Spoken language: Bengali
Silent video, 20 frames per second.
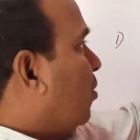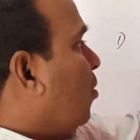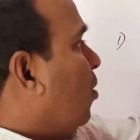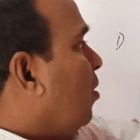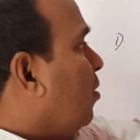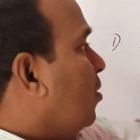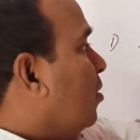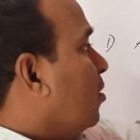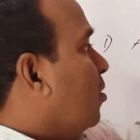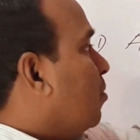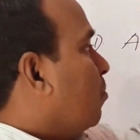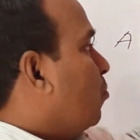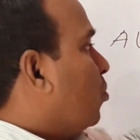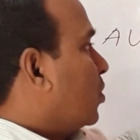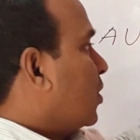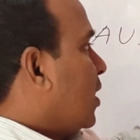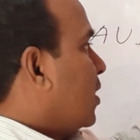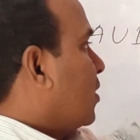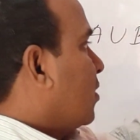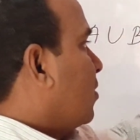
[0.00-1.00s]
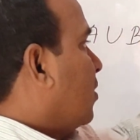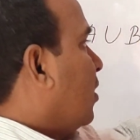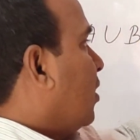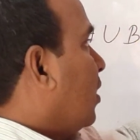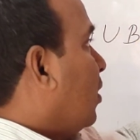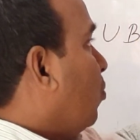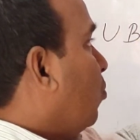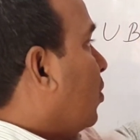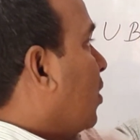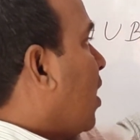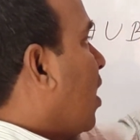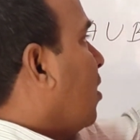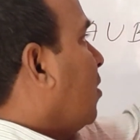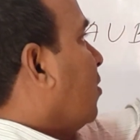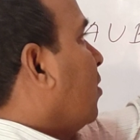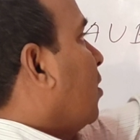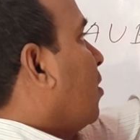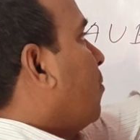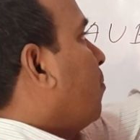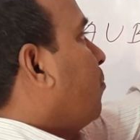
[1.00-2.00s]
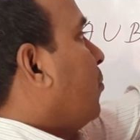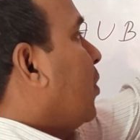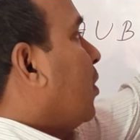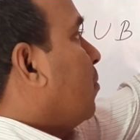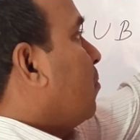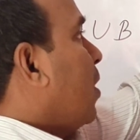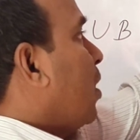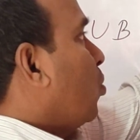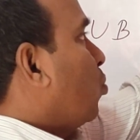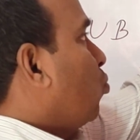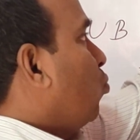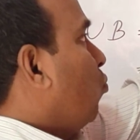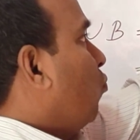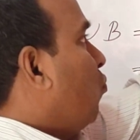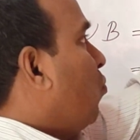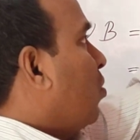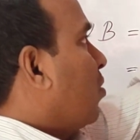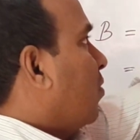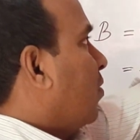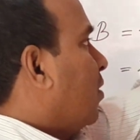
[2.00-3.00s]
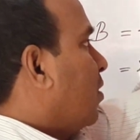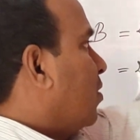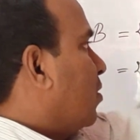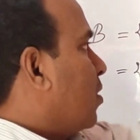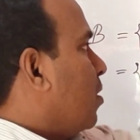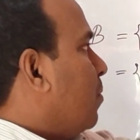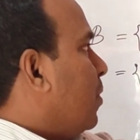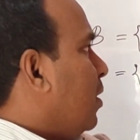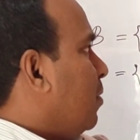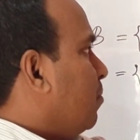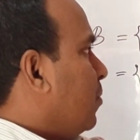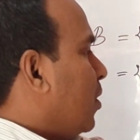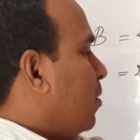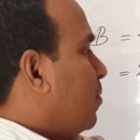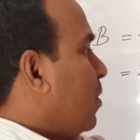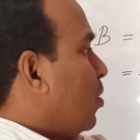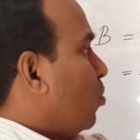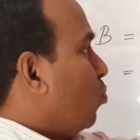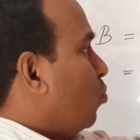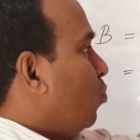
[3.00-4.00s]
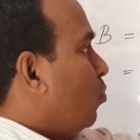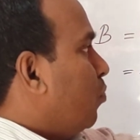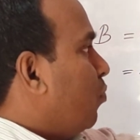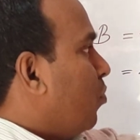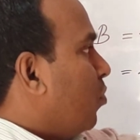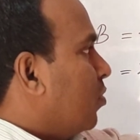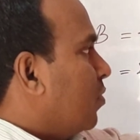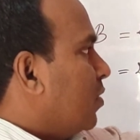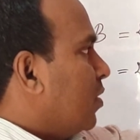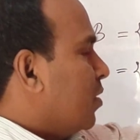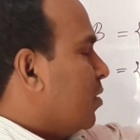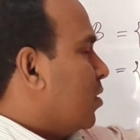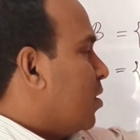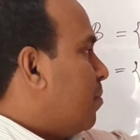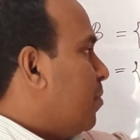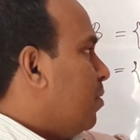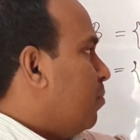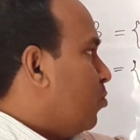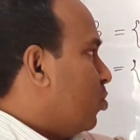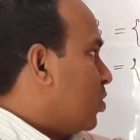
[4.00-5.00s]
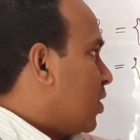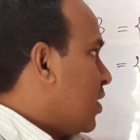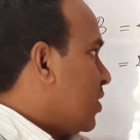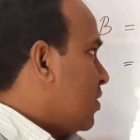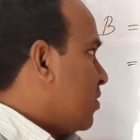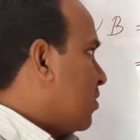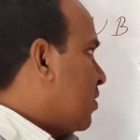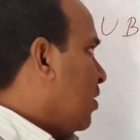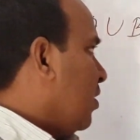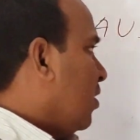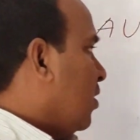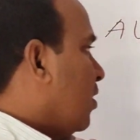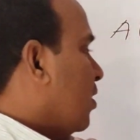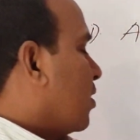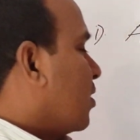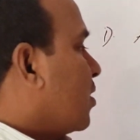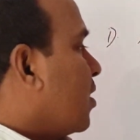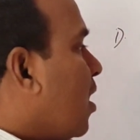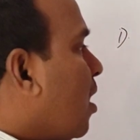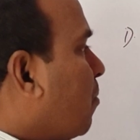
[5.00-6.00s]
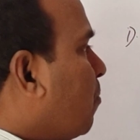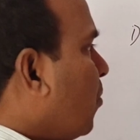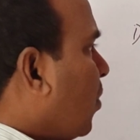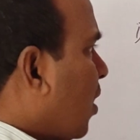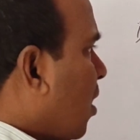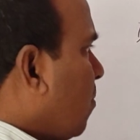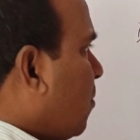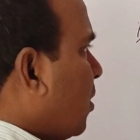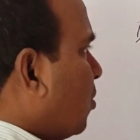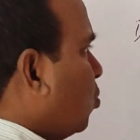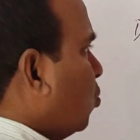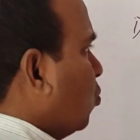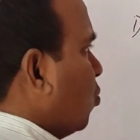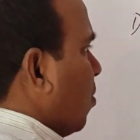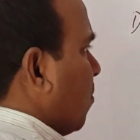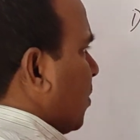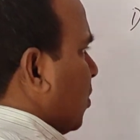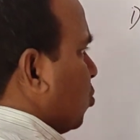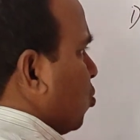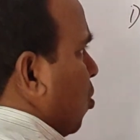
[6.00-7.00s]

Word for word: ছিল বসাই দিছি ইউনিয়ন বীরমান টু ফোর সিক্স সেভেন বীরমান টু ফোর সিক্স সেভেন বসাই দিছি দেওয়ার পরে এবার শুধু আমরা